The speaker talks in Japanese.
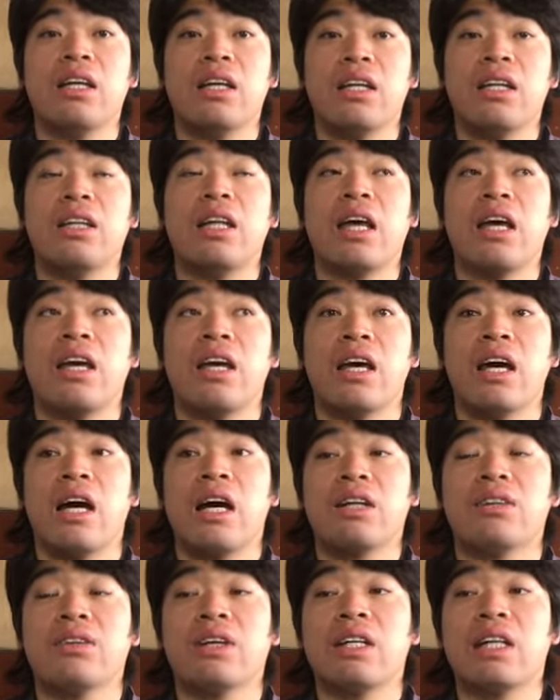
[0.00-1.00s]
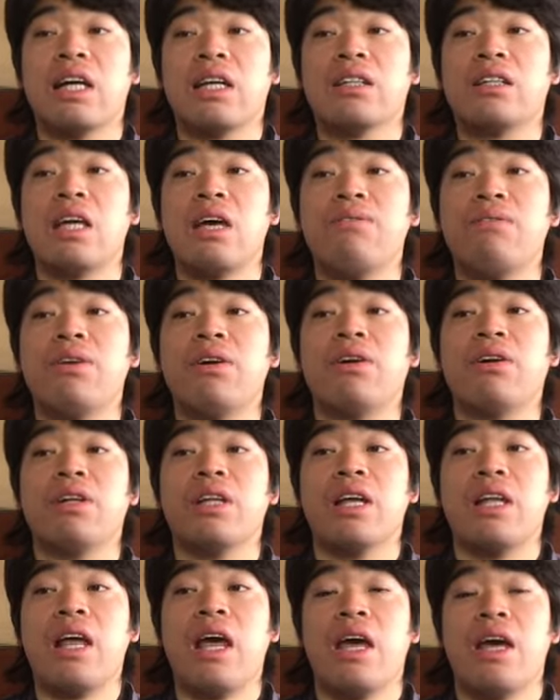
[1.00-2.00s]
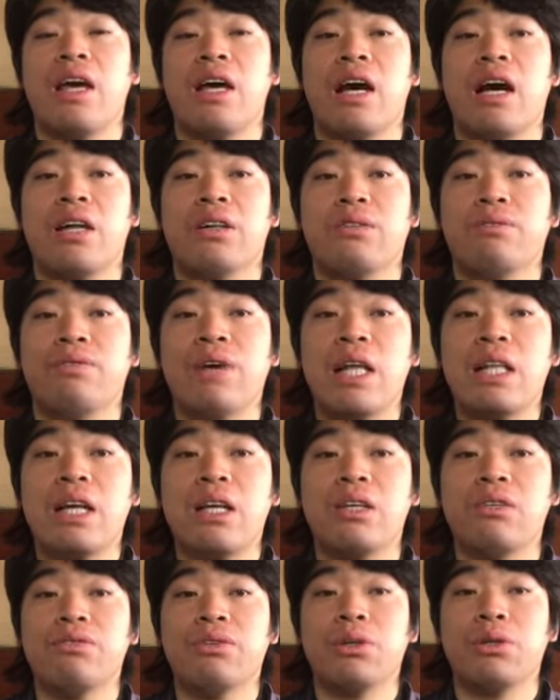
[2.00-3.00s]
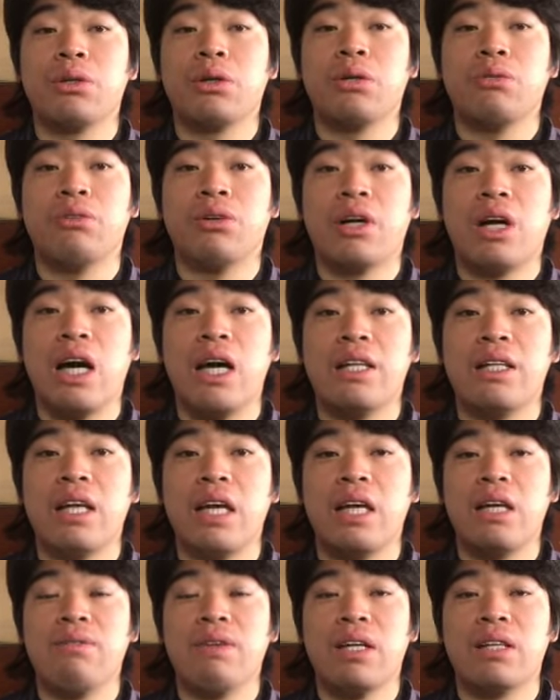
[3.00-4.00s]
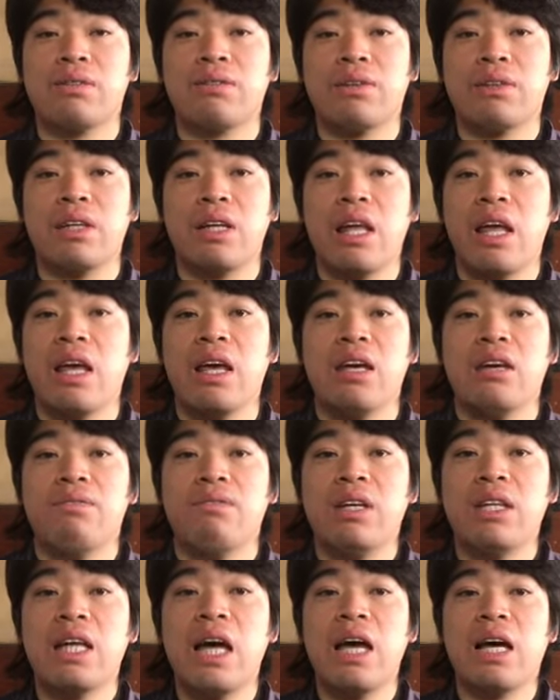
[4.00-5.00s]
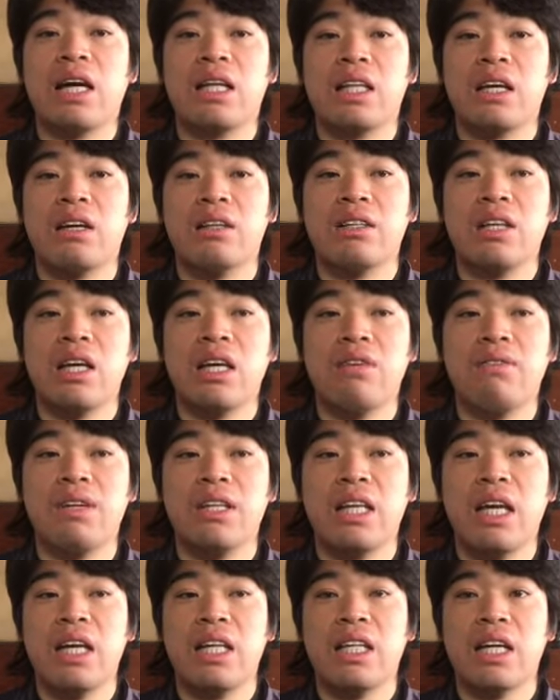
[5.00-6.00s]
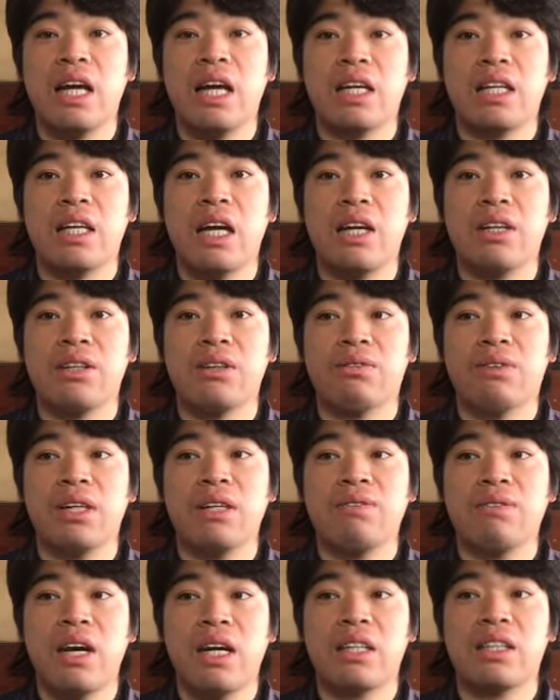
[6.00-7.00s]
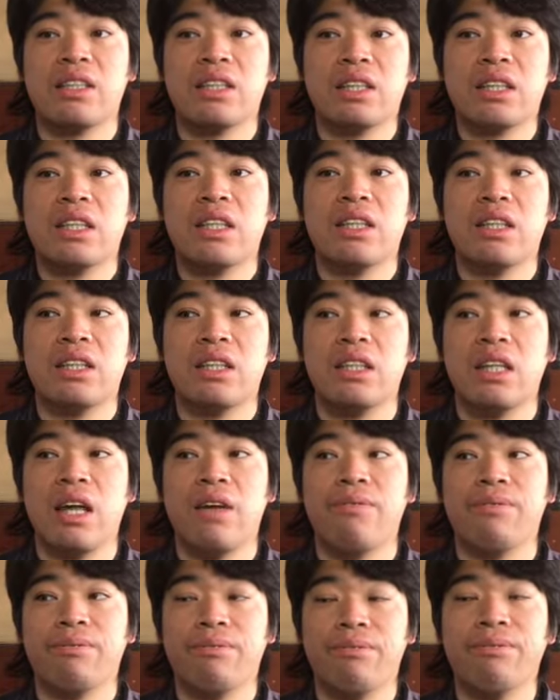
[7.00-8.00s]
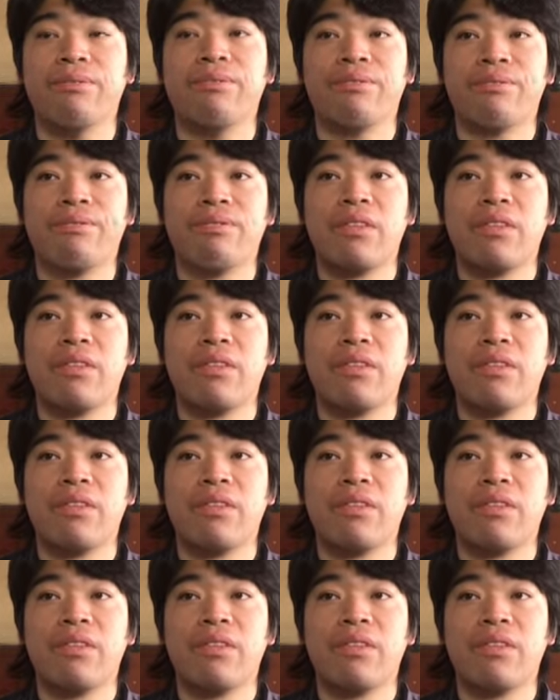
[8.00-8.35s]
ね、あの、楽天ブログでね、あの、バターのブログも書いていますもんでね、見たい方はぜひ見ていただきたいと思います。ね、うん。